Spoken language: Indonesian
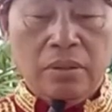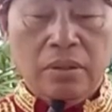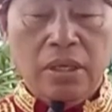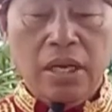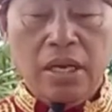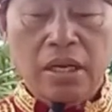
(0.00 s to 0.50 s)

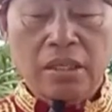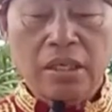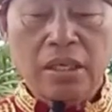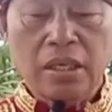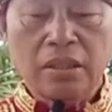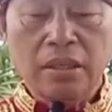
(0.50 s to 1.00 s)
Dede
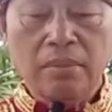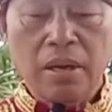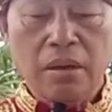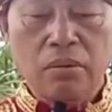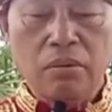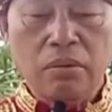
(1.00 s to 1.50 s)
kasei
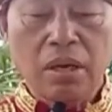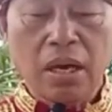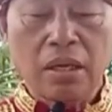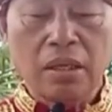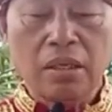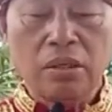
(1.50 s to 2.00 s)
datima
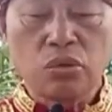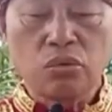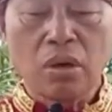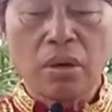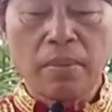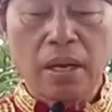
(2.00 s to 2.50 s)
ungkari
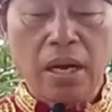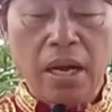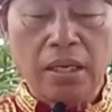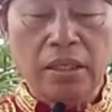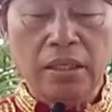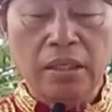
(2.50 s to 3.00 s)

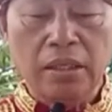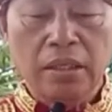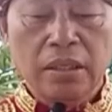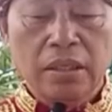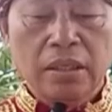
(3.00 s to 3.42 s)
suramagali